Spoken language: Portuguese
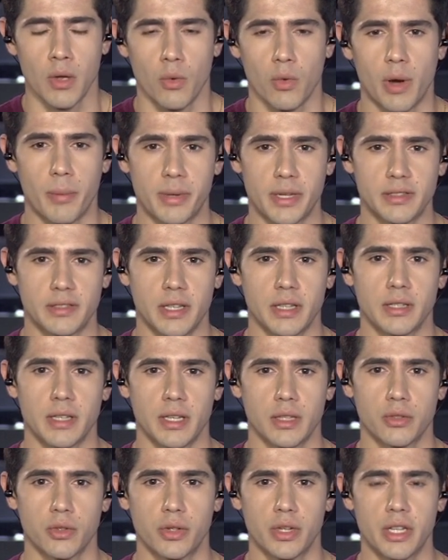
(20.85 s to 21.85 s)
O
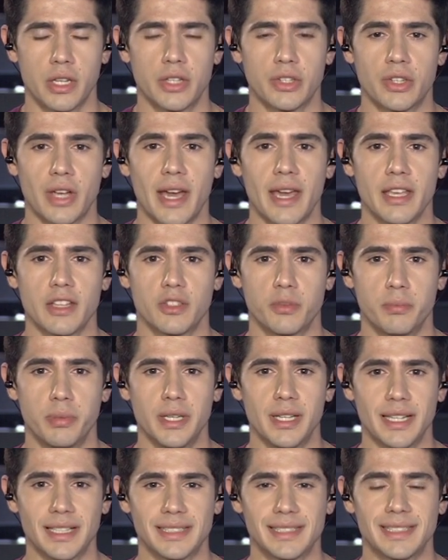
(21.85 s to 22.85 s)
apresentador ele já
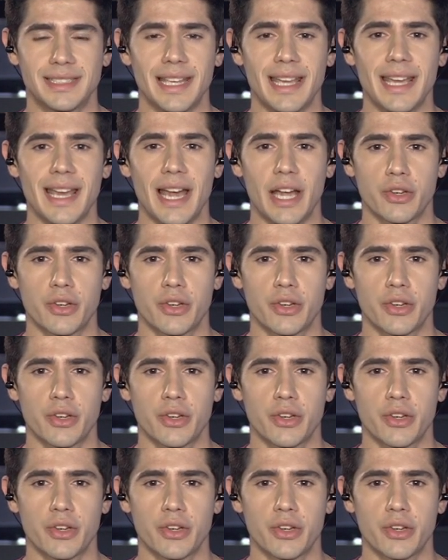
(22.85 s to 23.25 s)
respira sem